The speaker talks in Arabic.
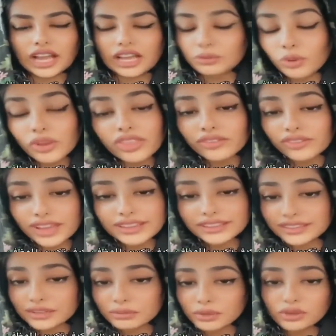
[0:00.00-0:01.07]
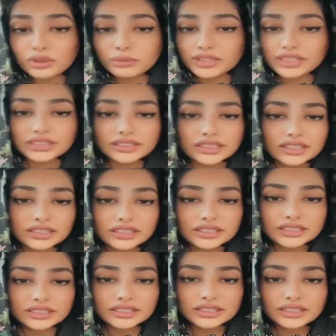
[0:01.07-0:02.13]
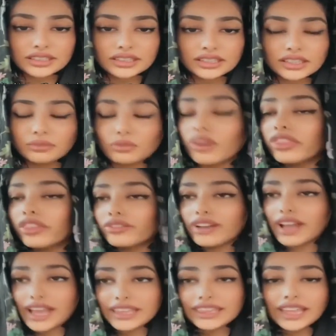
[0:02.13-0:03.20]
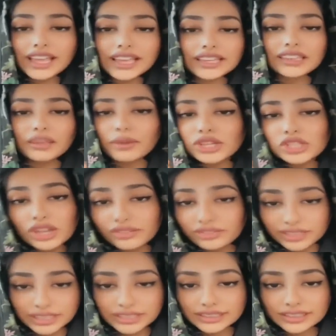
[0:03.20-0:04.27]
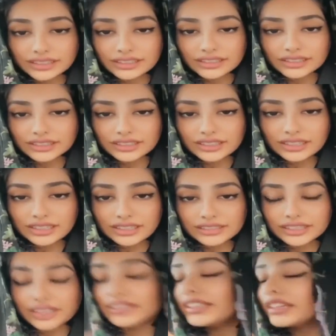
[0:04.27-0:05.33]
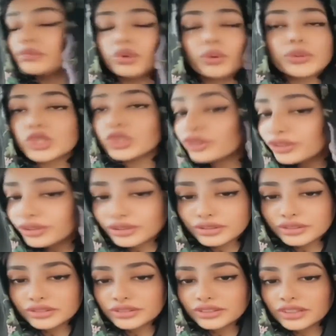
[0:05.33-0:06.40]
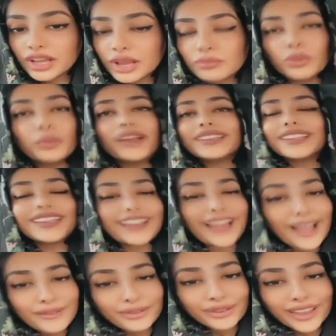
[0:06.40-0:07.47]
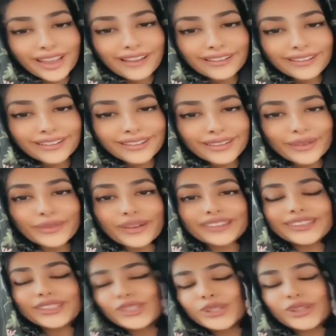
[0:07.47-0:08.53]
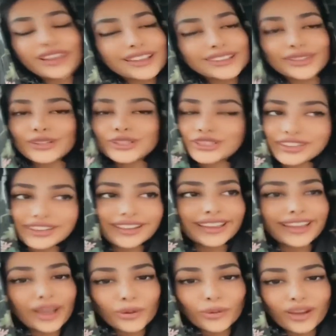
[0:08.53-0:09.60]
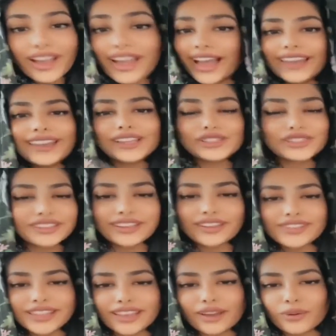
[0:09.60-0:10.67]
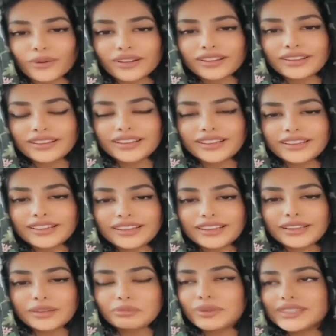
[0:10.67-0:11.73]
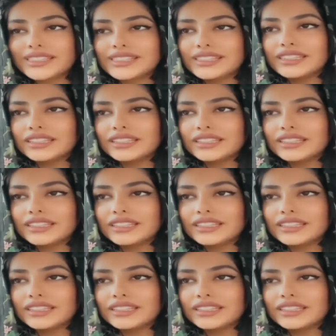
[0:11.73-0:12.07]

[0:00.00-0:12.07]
الموظف هذا ترى بيروح من عندك الموظف هذا اذا ما شاف تقدير تقدير مو بشكر مو بيعطيك العافيه نعطيك شوكولاته نشتري لك قهوه انا اشتري لنفسي قهوه بس